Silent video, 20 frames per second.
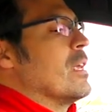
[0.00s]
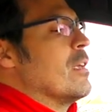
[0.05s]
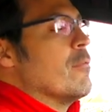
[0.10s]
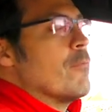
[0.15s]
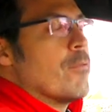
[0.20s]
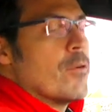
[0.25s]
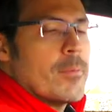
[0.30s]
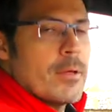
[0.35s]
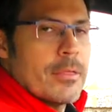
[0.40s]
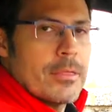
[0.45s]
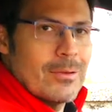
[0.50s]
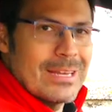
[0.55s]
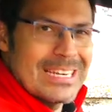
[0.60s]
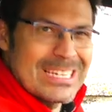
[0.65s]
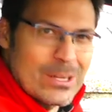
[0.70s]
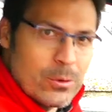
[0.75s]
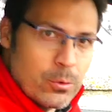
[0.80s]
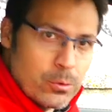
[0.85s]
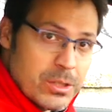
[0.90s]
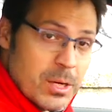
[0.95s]
información
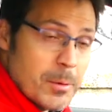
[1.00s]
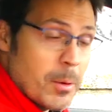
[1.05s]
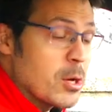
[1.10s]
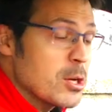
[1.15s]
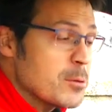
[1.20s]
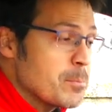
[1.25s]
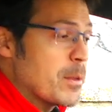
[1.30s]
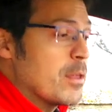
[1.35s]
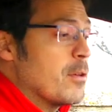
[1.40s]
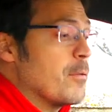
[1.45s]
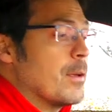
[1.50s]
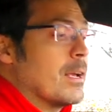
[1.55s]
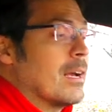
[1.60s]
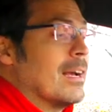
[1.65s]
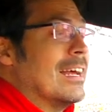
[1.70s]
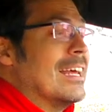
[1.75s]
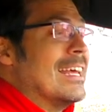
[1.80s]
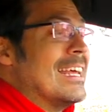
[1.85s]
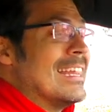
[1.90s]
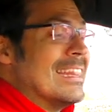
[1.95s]
exclusiva o
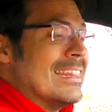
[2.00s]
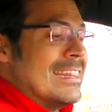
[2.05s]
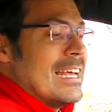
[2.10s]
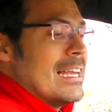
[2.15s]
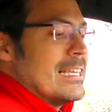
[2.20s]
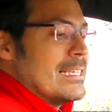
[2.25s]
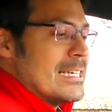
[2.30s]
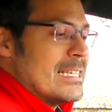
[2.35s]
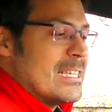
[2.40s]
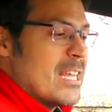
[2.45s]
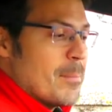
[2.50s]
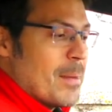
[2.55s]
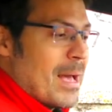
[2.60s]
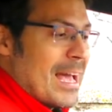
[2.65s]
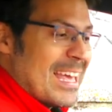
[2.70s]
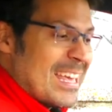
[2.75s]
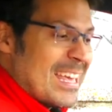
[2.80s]
específica del sistema